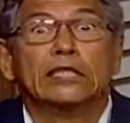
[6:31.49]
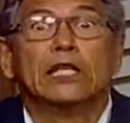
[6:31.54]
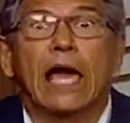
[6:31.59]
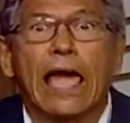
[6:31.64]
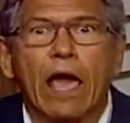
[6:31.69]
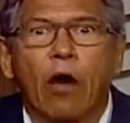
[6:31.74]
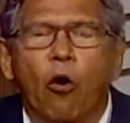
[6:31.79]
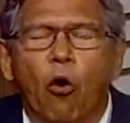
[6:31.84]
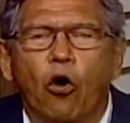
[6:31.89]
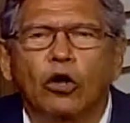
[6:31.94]

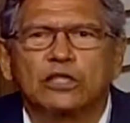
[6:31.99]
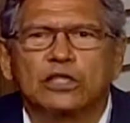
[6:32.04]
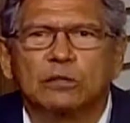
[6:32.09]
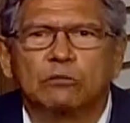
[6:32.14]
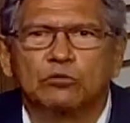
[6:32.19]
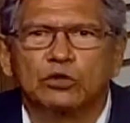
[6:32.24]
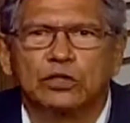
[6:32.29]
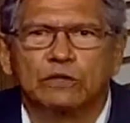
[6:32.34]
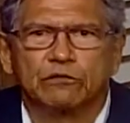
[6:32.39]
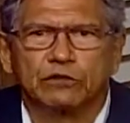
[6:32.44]
É
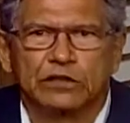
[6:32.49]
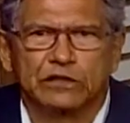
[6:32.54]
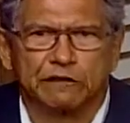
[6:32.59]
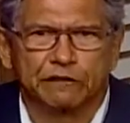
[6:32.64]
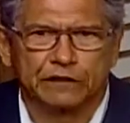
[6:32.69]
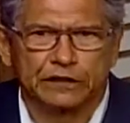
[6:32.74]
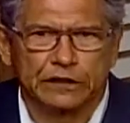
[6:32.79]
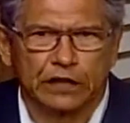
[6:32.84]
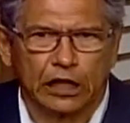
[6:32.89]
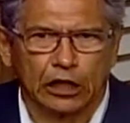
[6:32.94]
ótimo se você
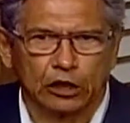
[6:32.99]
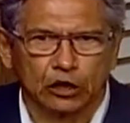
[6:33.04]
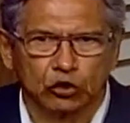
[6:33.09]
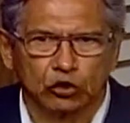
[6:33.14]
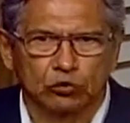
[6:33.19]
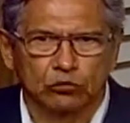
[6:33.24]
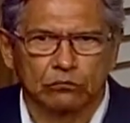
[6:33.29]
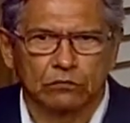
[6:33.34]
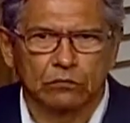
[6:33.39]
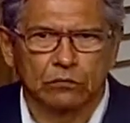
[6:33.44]
fizer
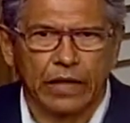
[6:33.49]
isso.